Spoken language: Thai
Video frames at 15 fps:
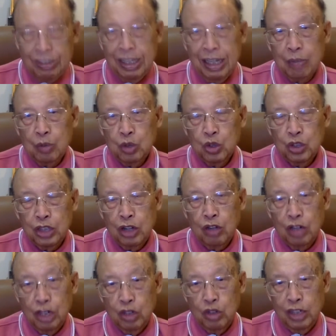ญาณบริสุทธิ์เจ้า
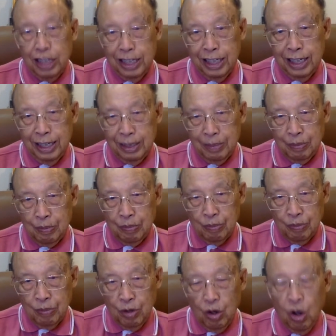และด้วยฤทธิ์เดช
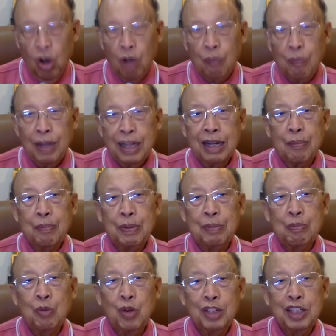ออกไปกับปิน
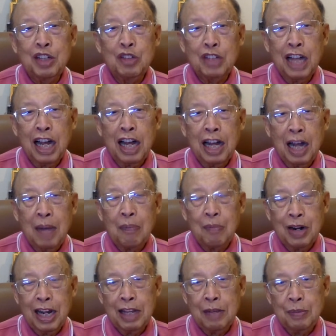ปัวเยียวยาขับ
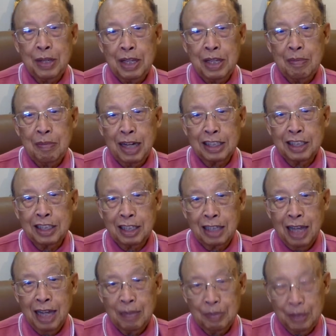ไล่ผีมารซา
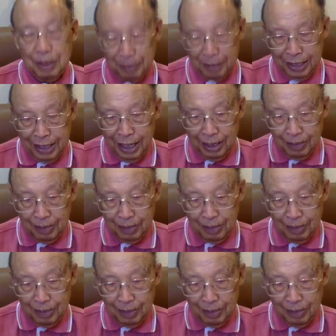ตานผีปีศาจ